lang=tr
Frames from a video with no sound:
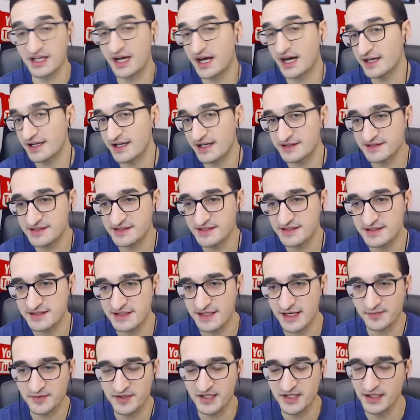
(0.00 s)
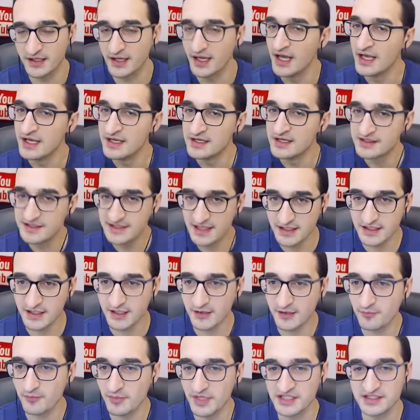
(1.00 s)
tane asist yaptık.
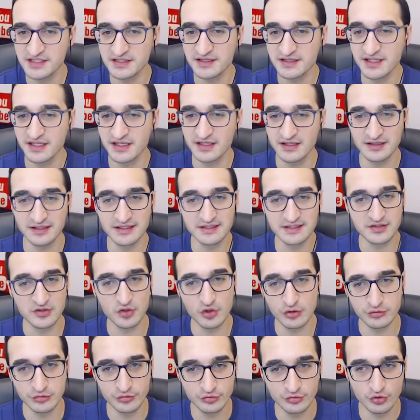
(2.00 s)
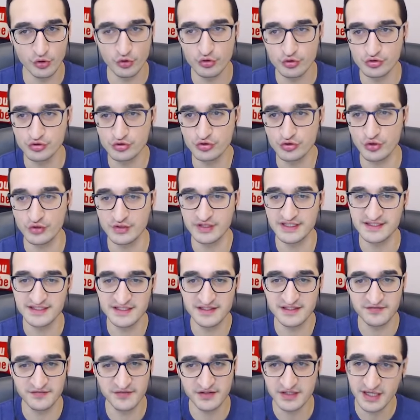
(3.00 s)
Sanırım maçın da yıldızı olduk.
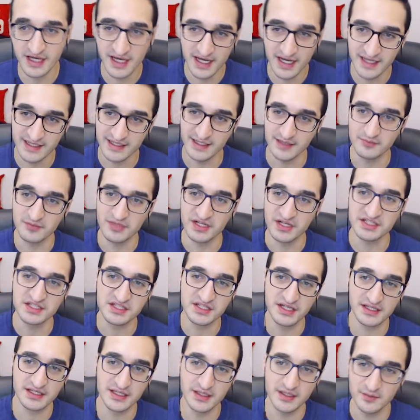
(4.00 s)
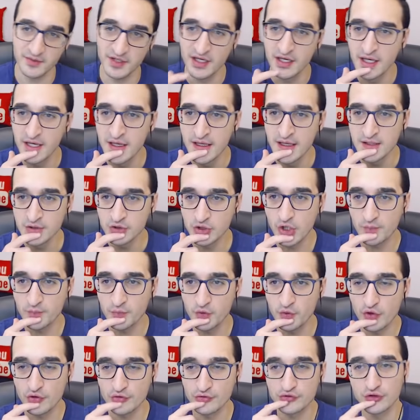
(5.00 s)
9.0 aynen maçın adamı. Top
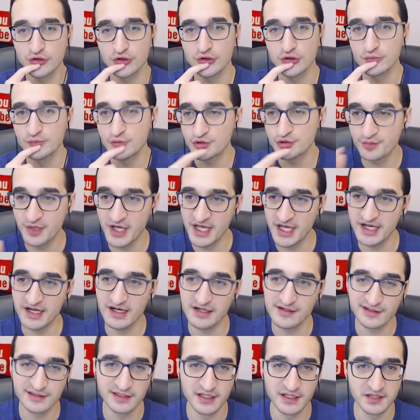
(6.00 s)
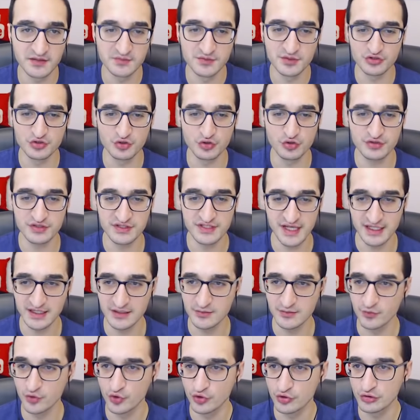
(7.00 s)
kontrolümüz, penaltılarımız yükseldi
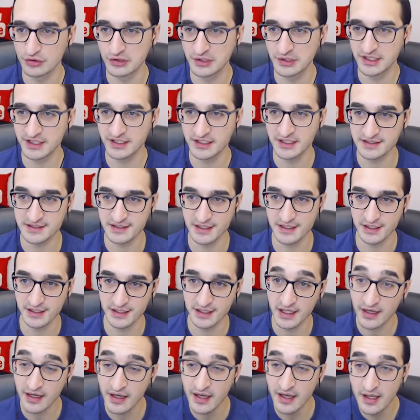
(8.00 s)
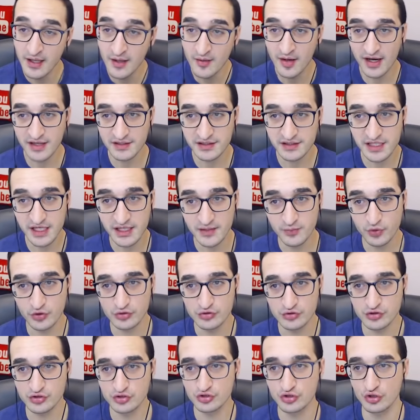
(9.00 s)
bu ödülleri kazanarak. Atak
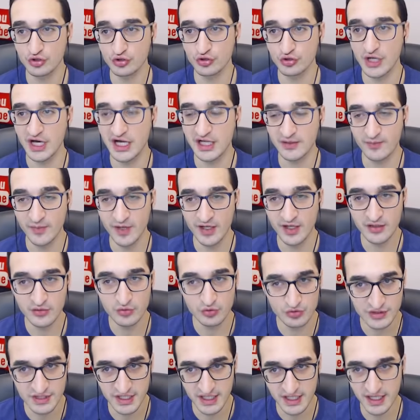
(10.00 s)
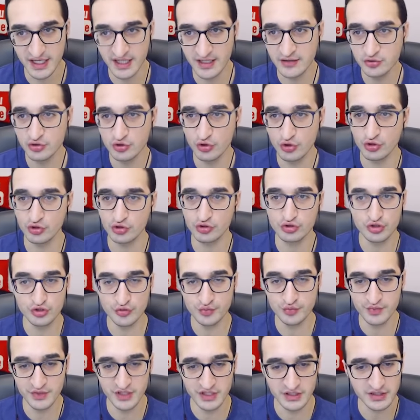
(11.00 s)
pozisyonu alma güzel.
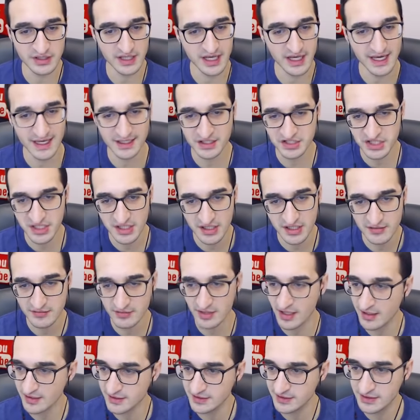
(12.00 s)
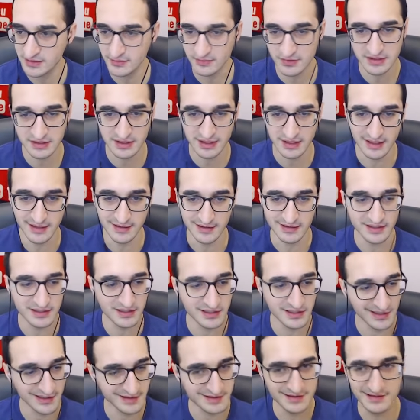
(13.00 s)
Görüş bir. Her şey artı bir yani.
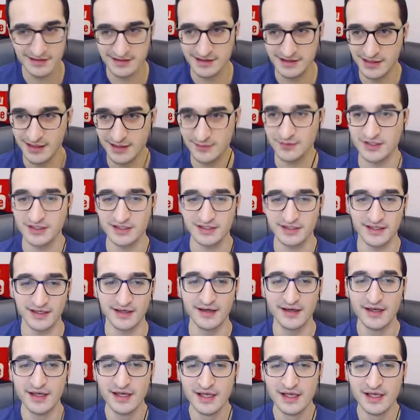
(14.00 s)
iki asist tabii ki.